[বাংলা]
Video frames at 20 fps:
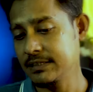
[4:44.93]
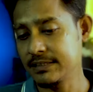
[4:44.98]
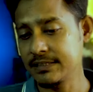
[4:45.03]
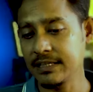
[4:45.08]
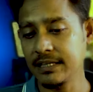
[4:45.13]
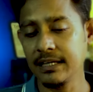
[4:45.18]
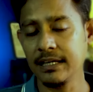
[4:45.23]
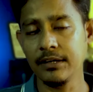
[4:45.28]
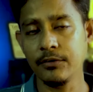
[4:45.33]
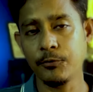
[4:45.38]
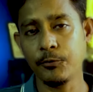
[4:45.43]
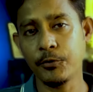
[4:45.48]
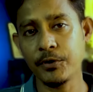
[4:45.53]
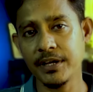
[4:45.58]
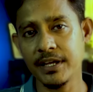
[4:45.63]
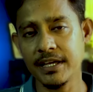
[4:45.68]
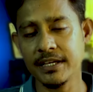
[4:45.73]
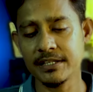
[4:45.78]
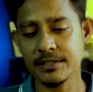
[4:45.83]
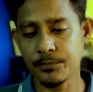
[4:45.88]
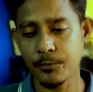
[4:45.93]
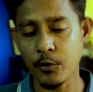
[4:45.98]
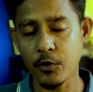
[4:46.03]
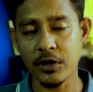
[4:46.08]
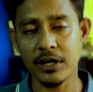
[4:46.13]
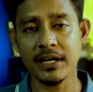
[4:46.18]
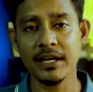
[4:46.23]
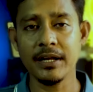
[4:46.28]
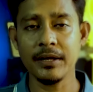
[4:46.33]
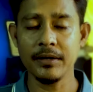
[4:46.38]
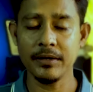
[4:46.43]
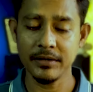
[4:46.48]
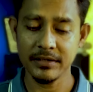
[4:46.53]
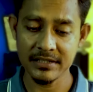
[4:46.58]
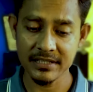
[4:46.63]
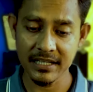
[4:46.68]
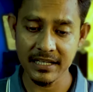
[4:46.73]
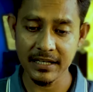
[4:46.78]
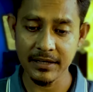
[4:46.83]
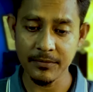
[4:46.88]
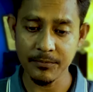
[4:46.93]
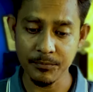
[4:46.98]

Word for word: যে ওই স্পটে যে